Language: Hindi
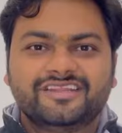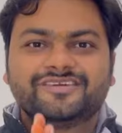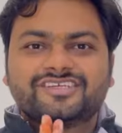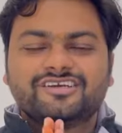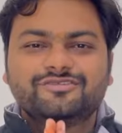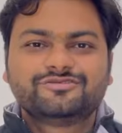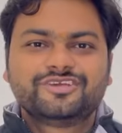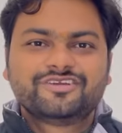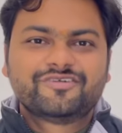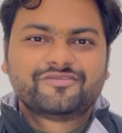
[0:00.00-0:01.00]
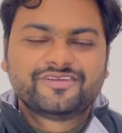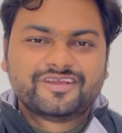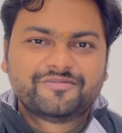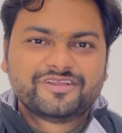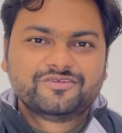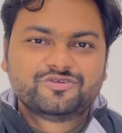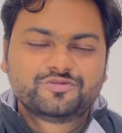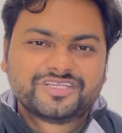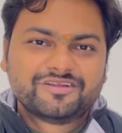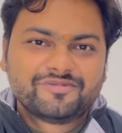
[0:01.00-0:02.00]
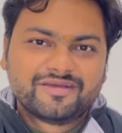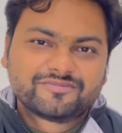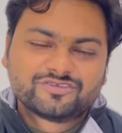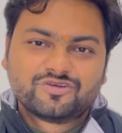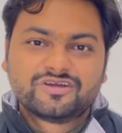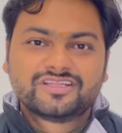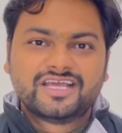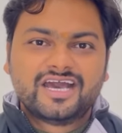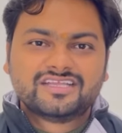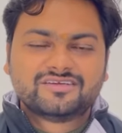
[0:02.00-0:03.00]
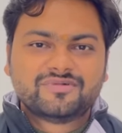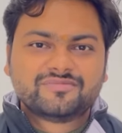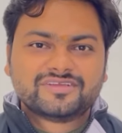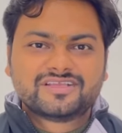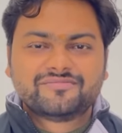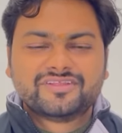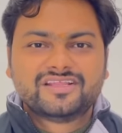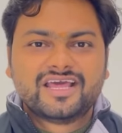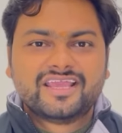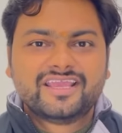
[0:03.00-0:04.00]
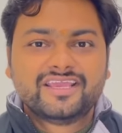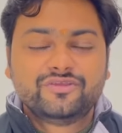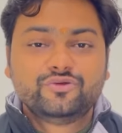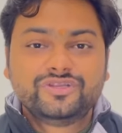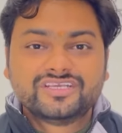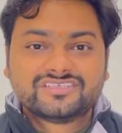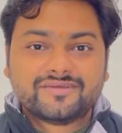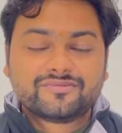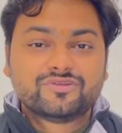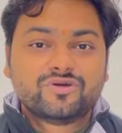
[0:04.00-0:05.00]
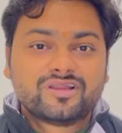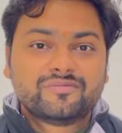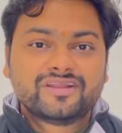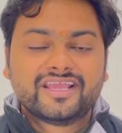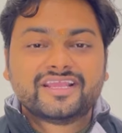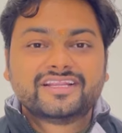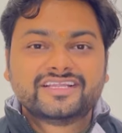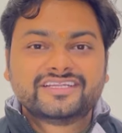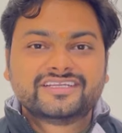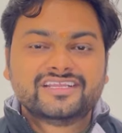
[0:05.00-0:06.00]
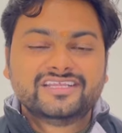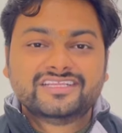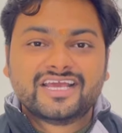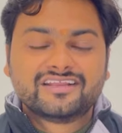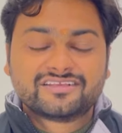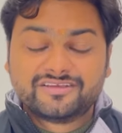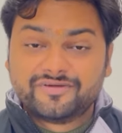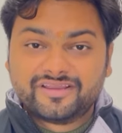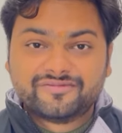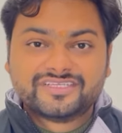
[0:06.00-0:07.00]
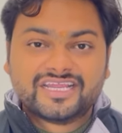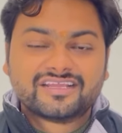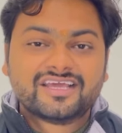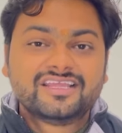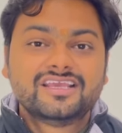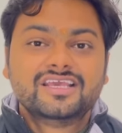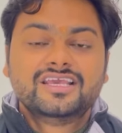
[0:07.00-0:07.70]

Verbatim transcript: नमस्कार दोस्तों एक बार फिर हमारे YouTube चैनल में आपका स्वागत है आज हम आपके सामने लाए हैं यू ऐप के द्वारा बनाई गई टिकट के लिए जान के बारे में जानकारी